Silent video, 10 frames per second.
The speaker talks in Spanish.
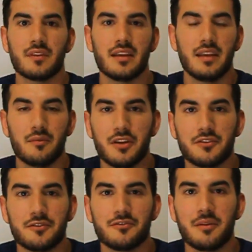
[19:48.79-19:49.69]
Y bueno,
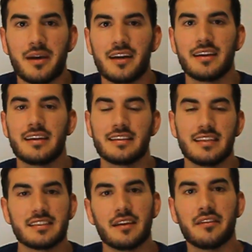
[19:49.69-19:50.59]
no hay más. Ya
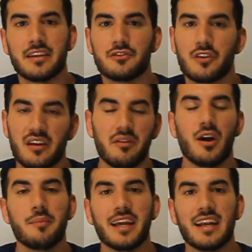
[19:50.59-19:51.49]
sabéis, suscribíos a
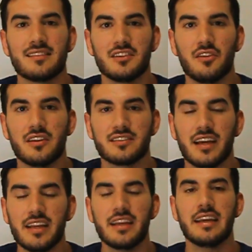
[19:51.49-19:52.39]
mi canal si no lo estáis,